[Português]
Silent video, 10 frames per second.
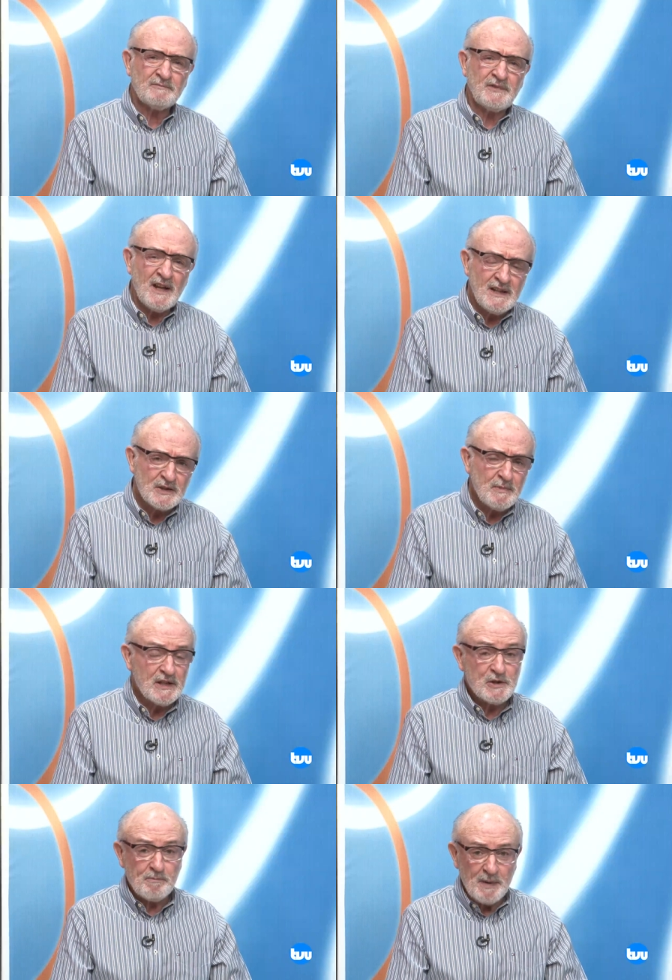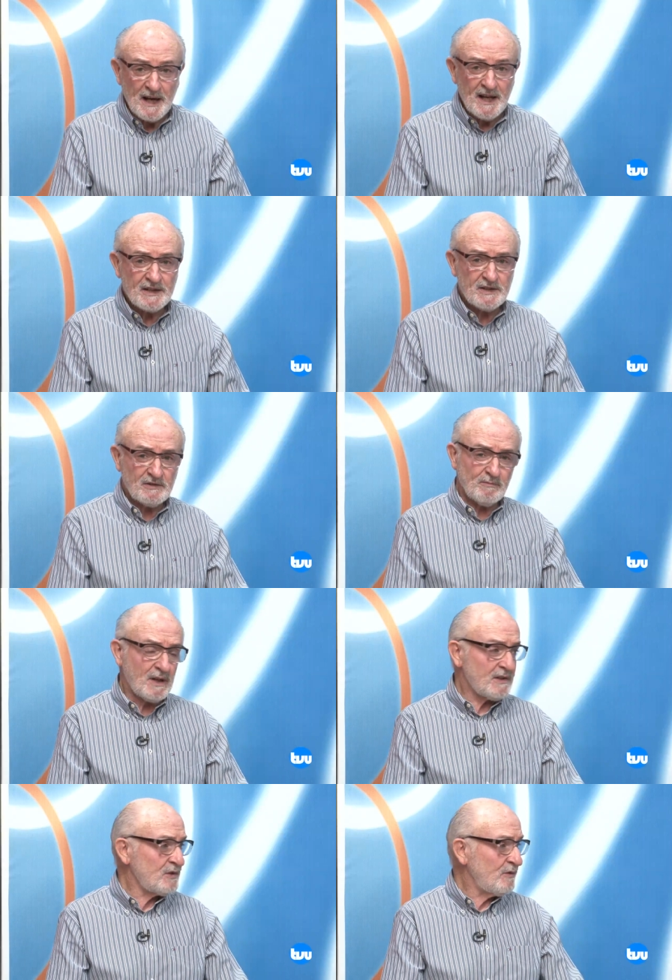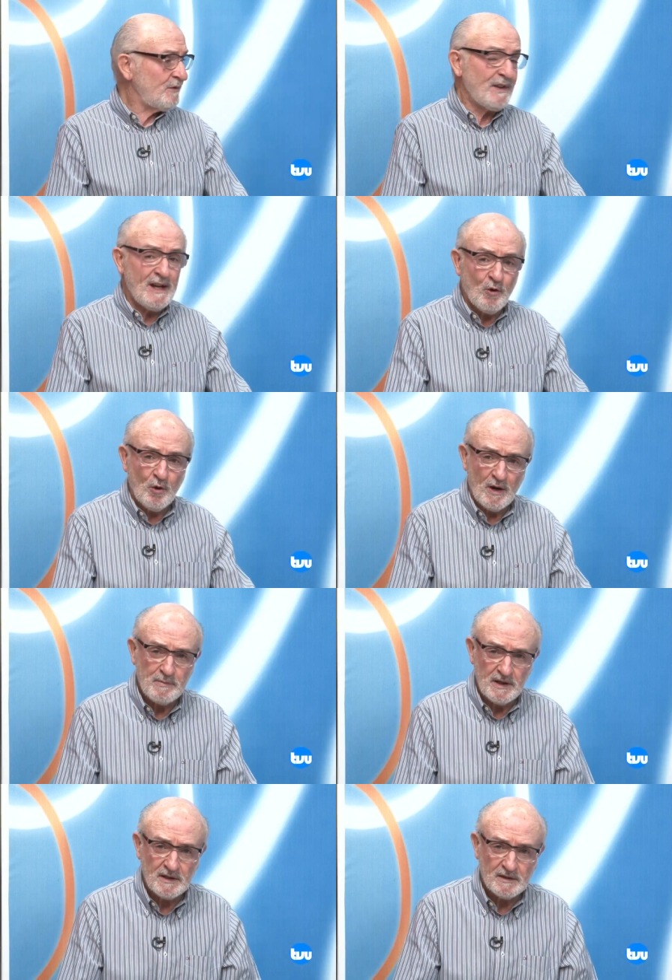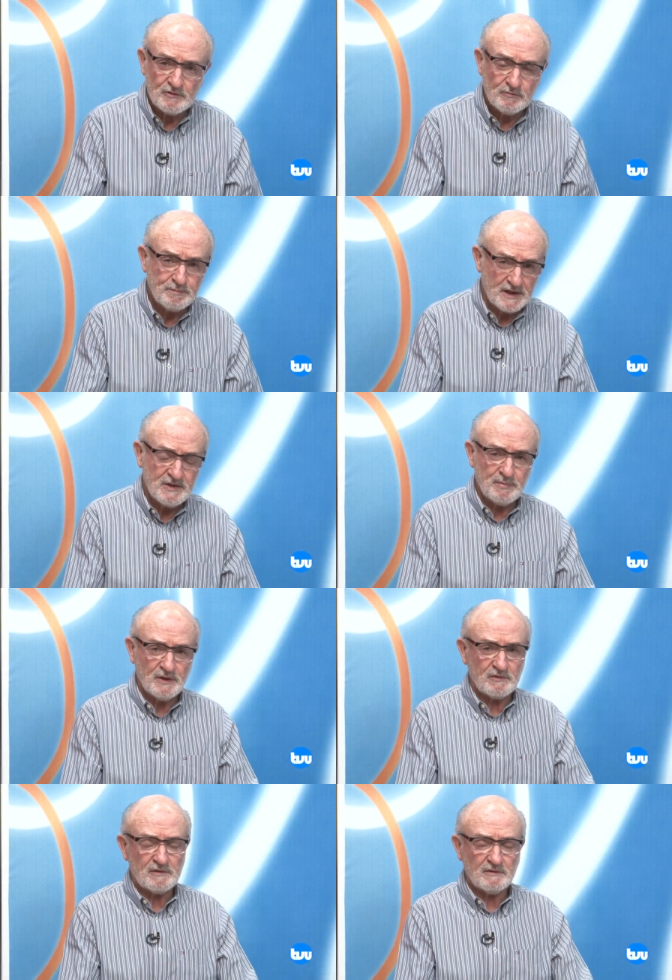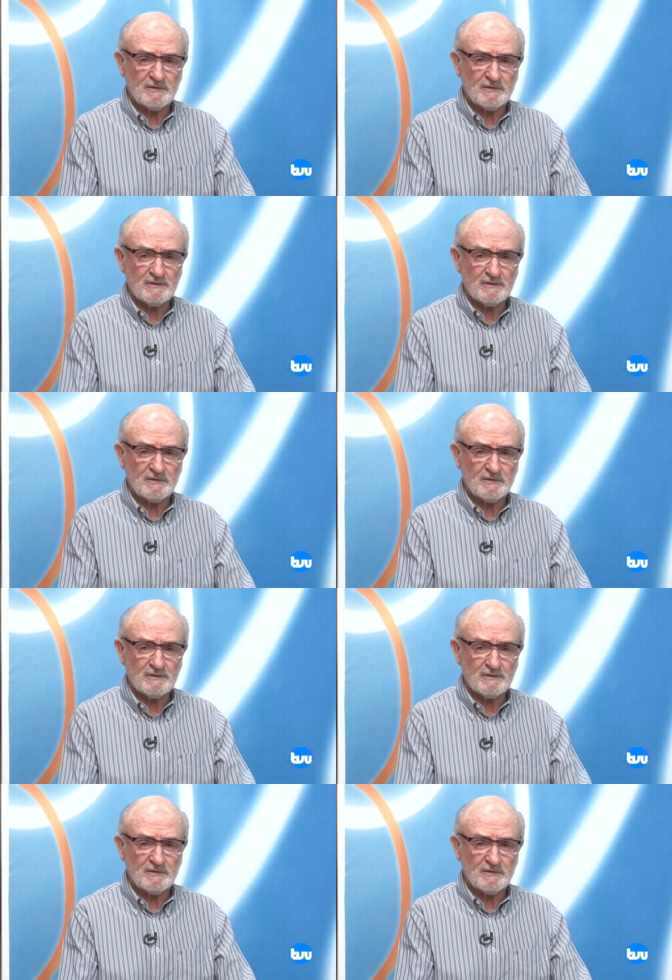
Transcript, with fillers: Felizmente, parece que o Brasil freou à beira de um precipício.